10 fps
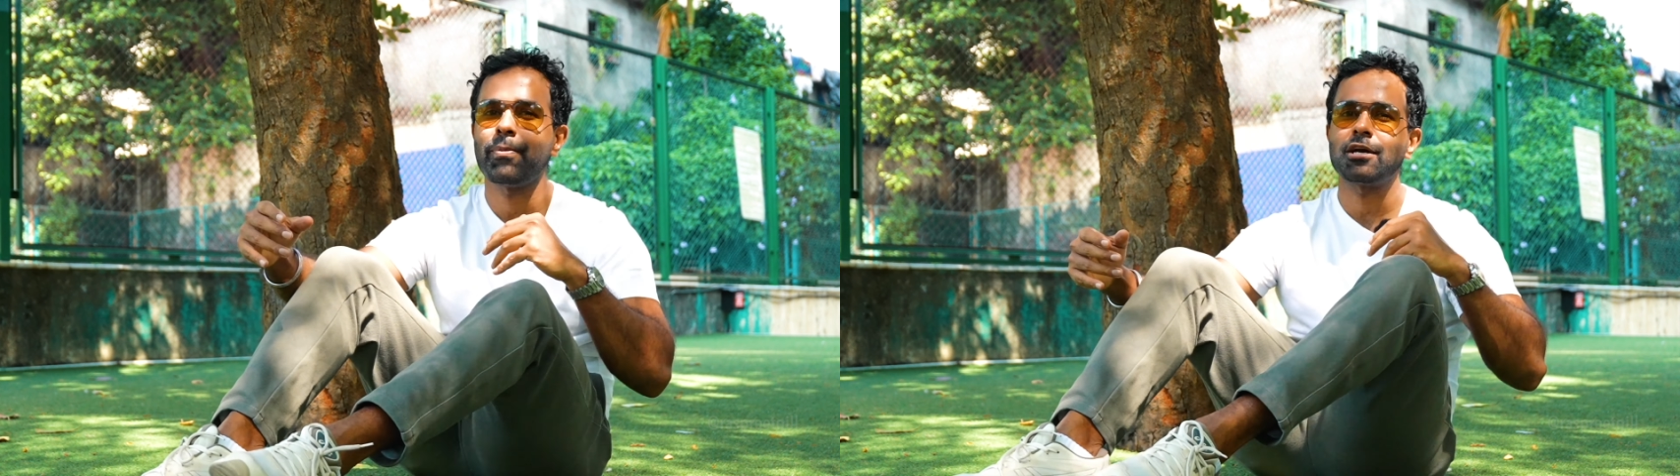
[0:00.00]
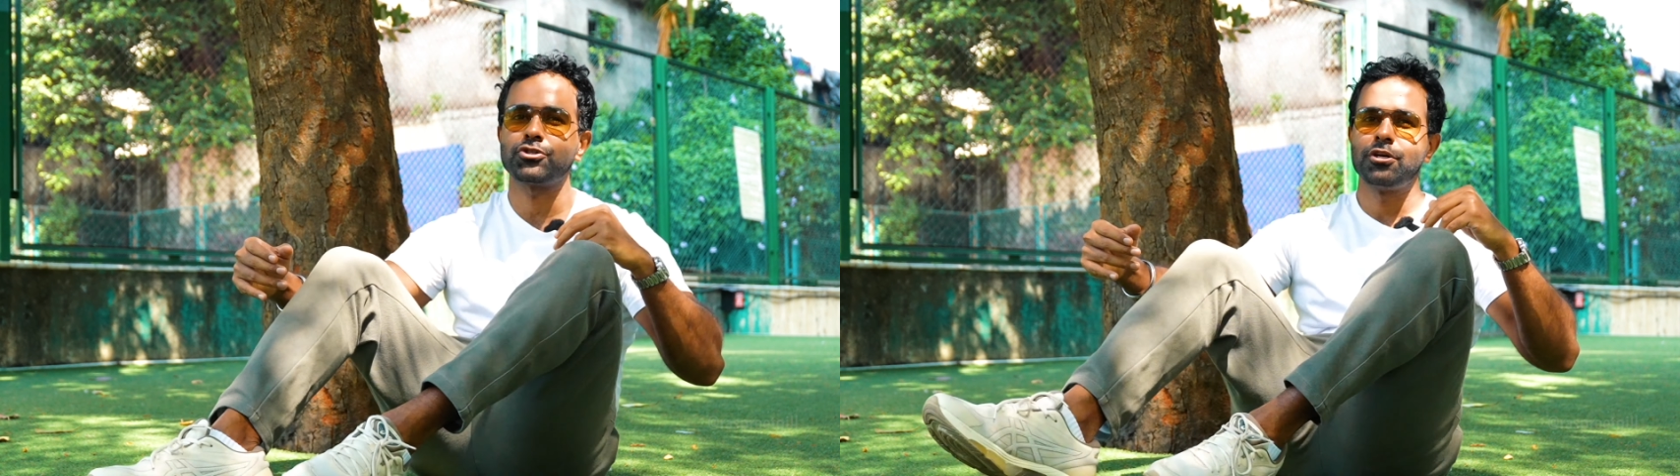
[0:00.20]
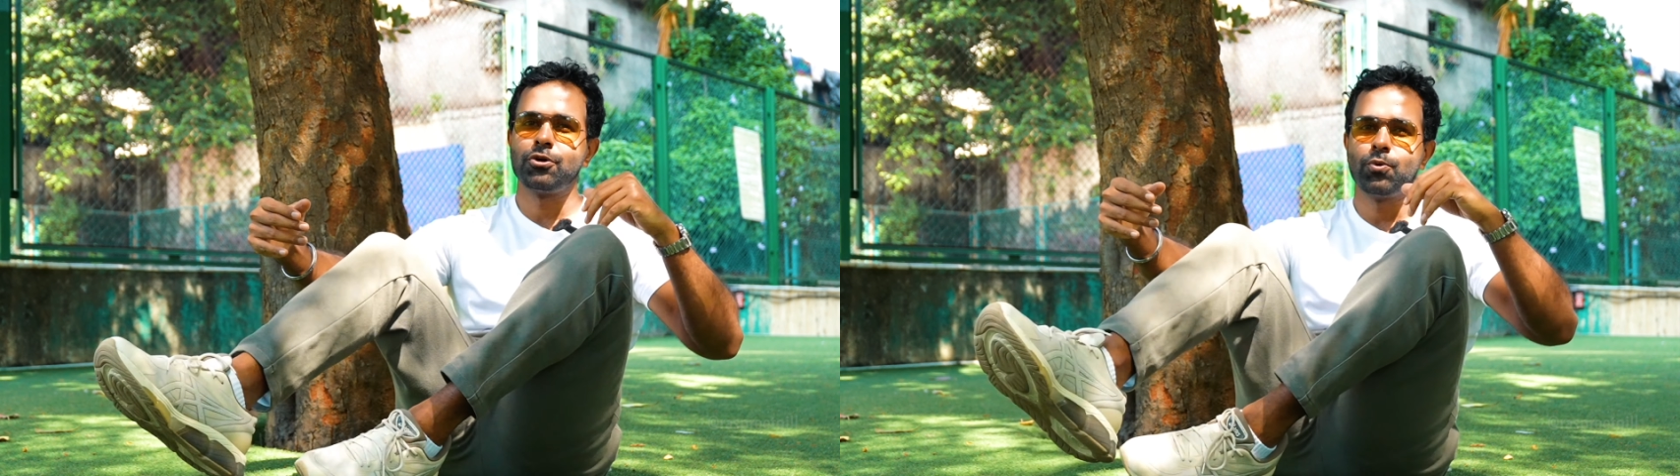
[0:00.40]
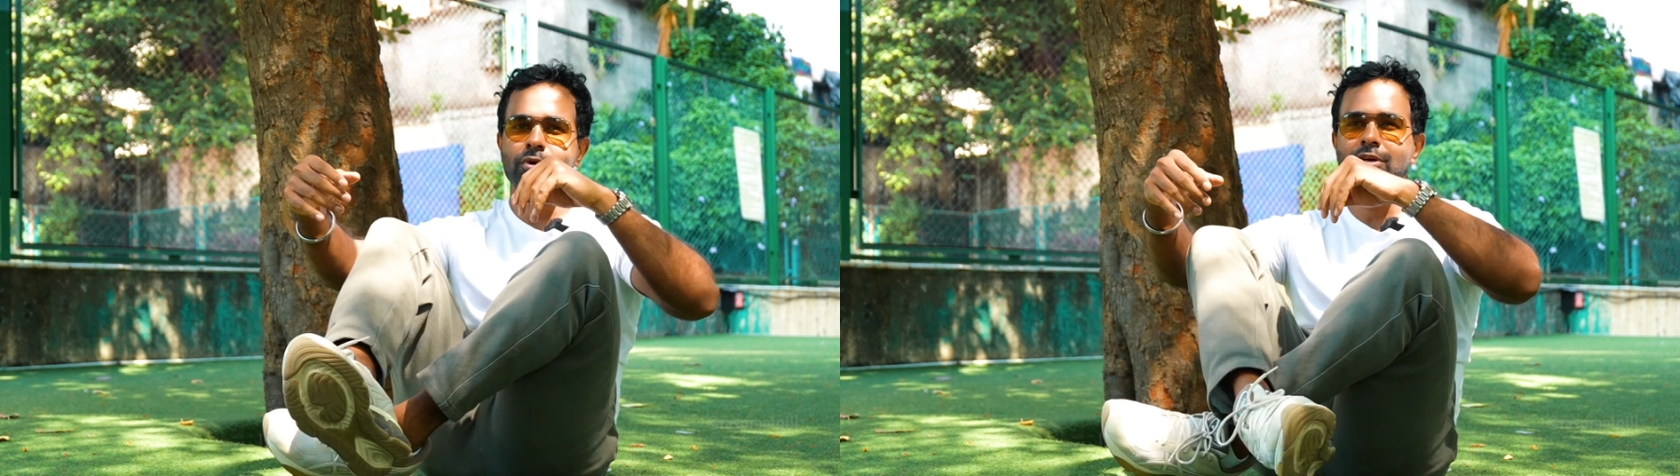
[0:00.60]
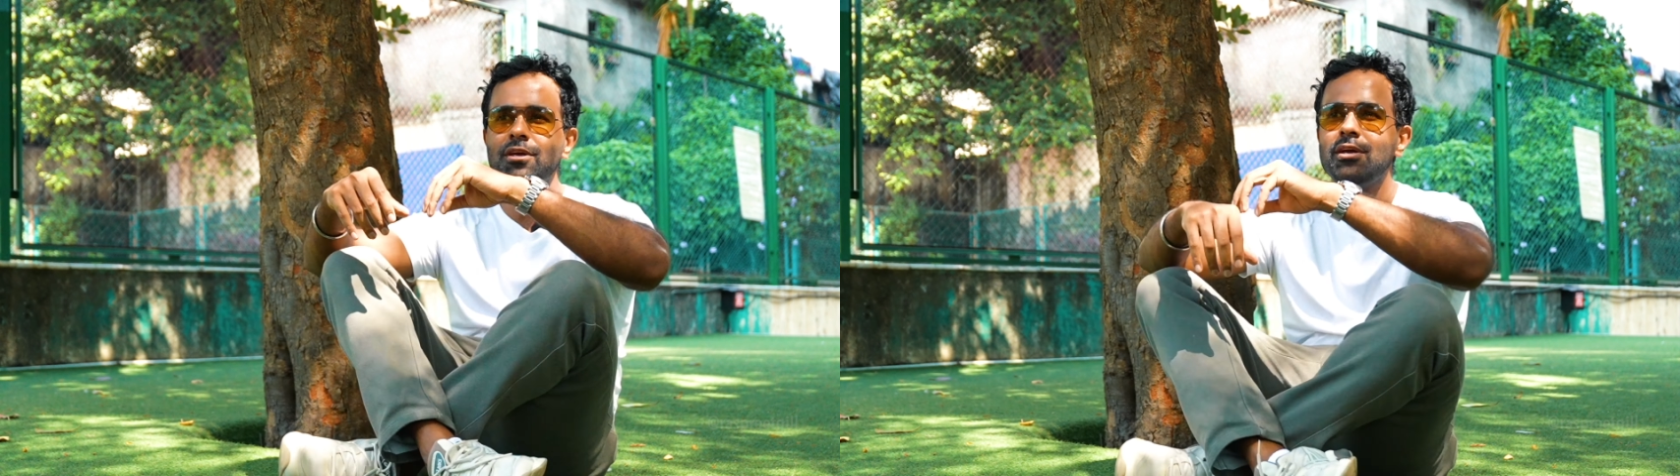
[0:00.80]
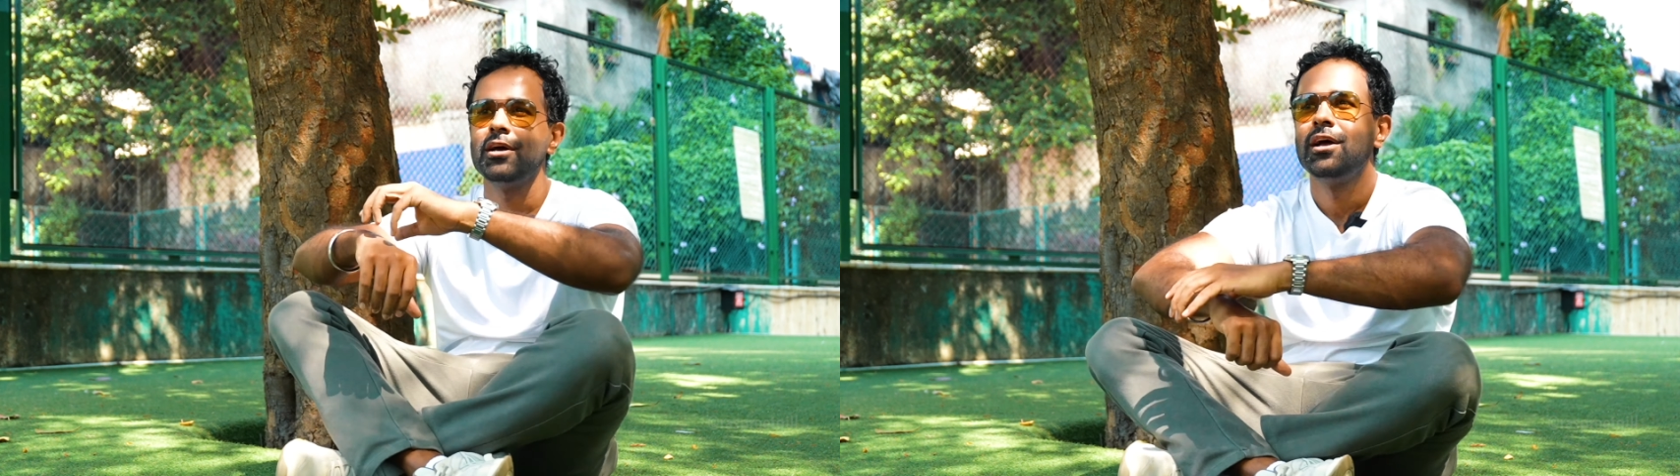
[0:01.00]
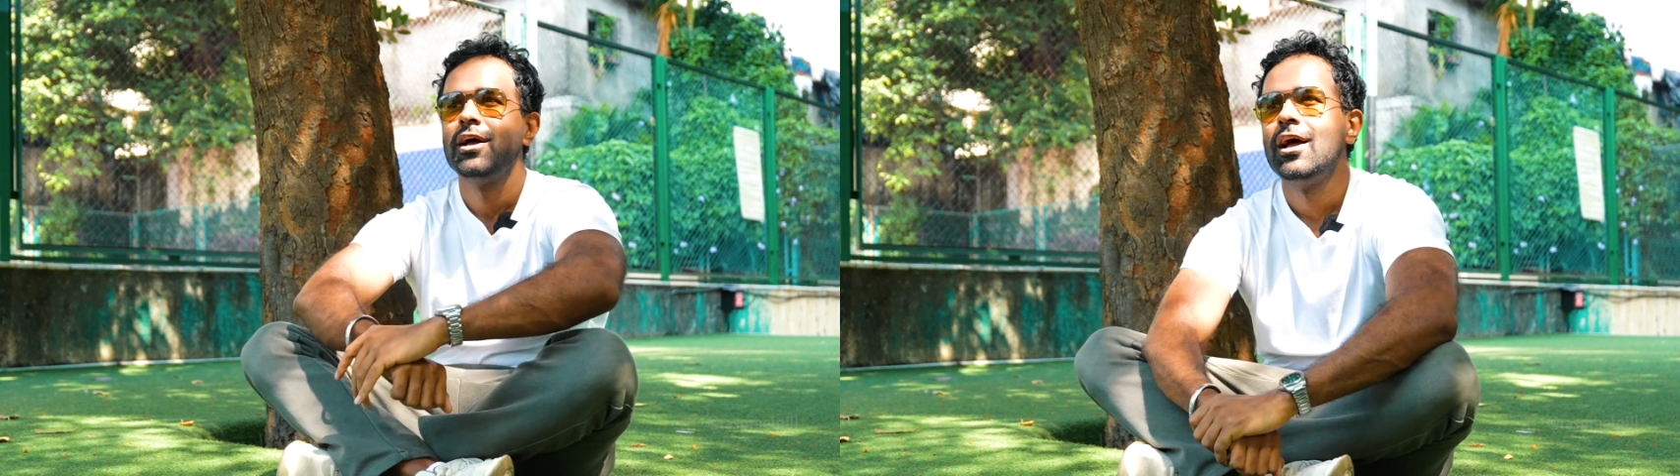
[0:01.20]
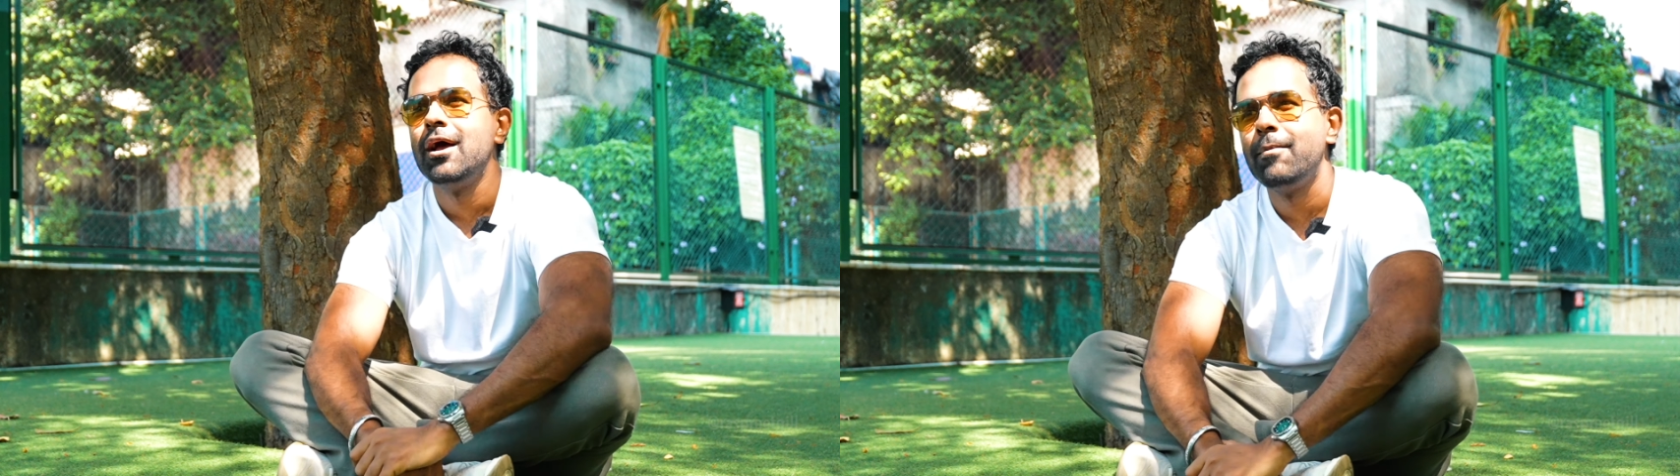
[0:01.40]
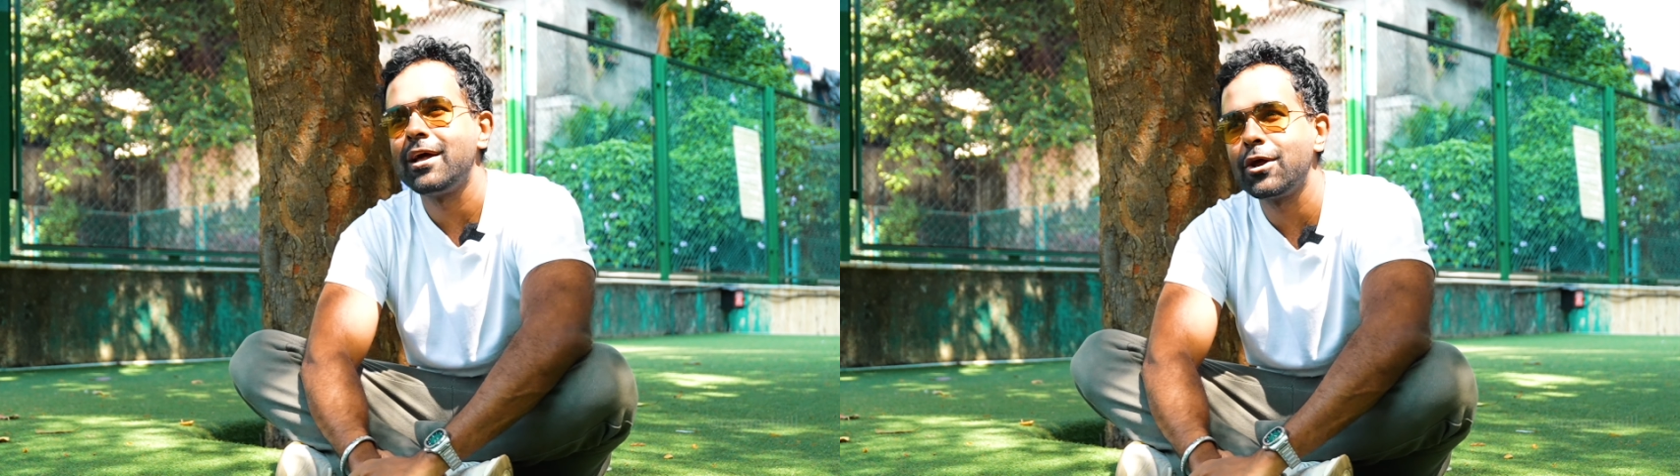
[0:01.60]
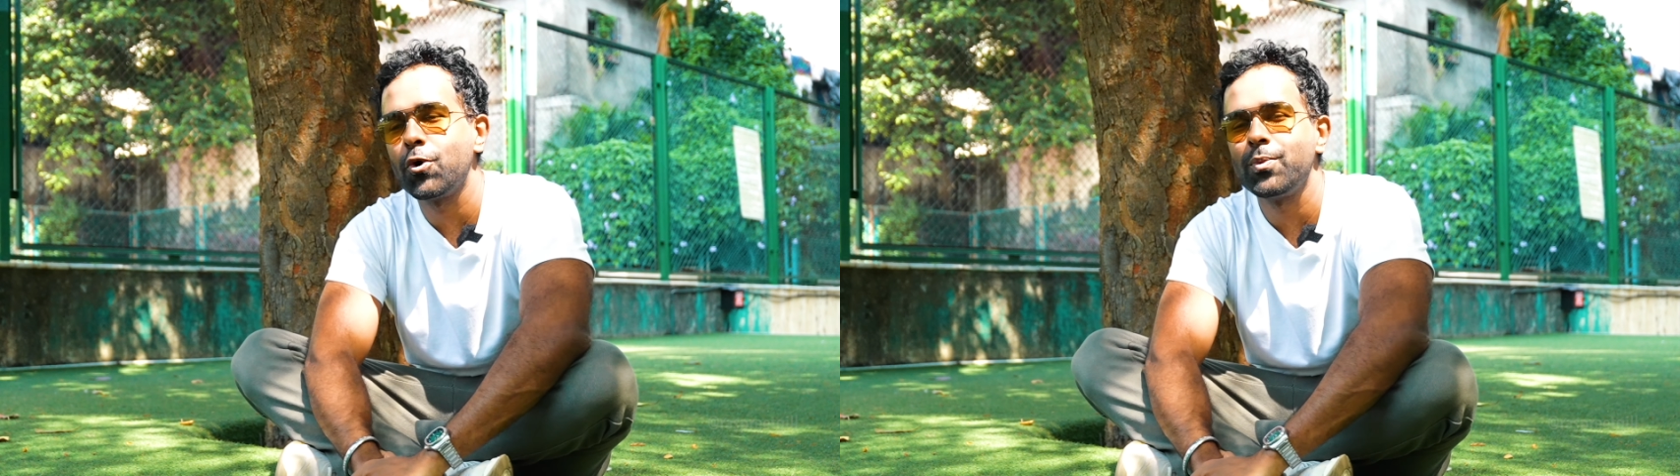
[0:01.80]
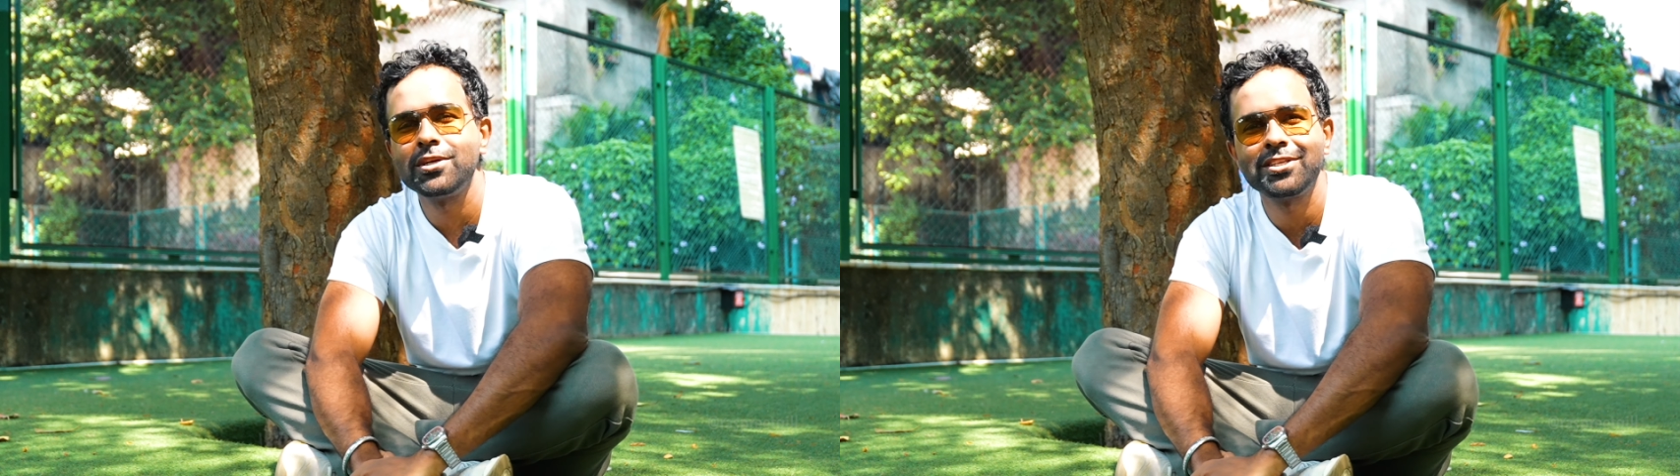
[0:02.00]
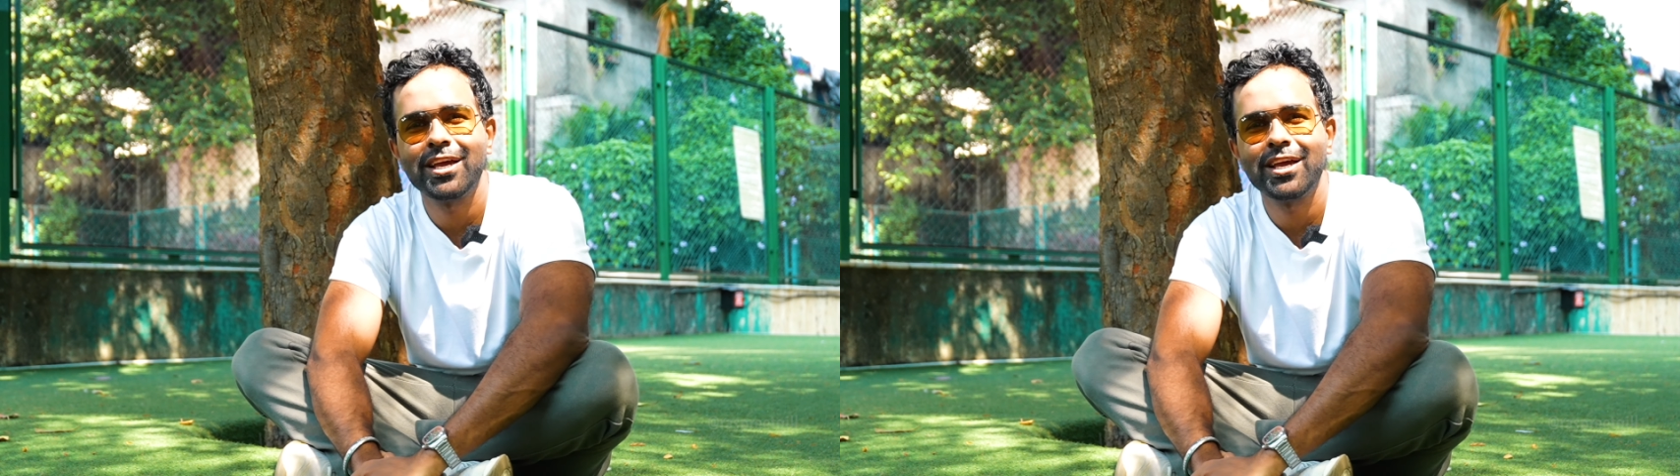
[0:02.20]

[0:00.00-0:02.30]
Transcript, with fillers: पैशनेट हूँ कि मैंने ऑलवेज़